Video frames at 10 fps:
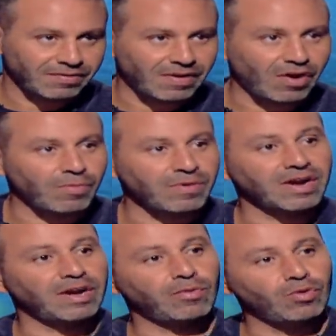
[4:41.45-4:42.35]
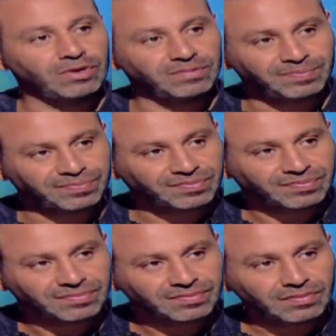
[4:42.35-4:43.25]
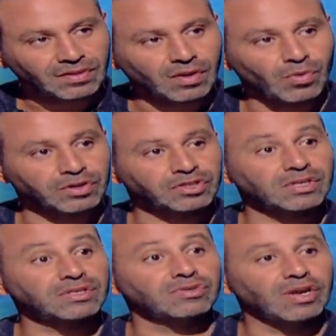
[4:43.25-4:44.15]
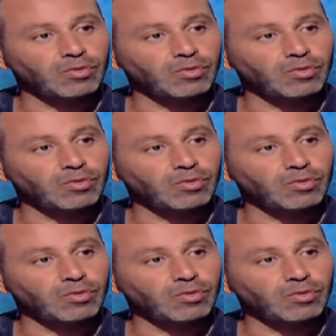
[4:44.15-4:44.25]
فاوميان جاب جول وريتشاردسون جاب